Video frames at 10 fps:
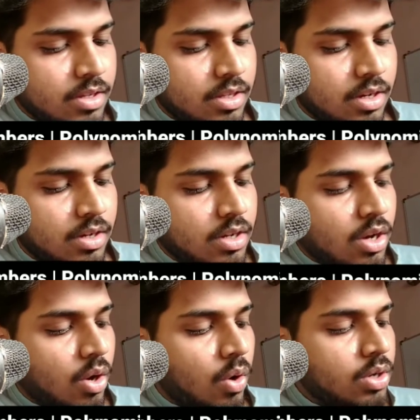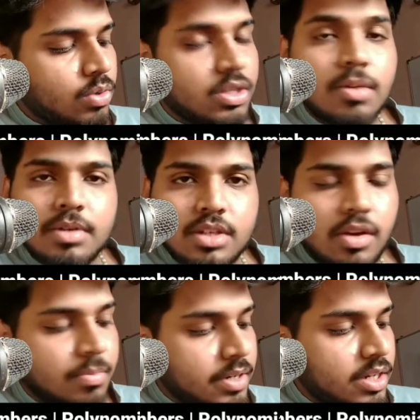या और क्वेश्चन नंबर
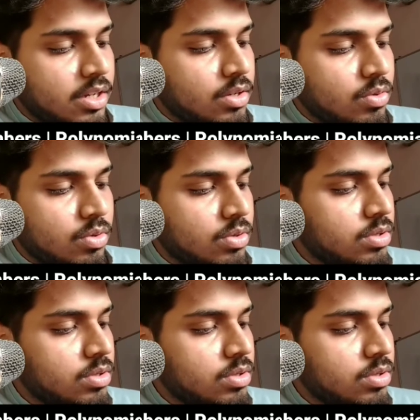सेवन भी टिक करो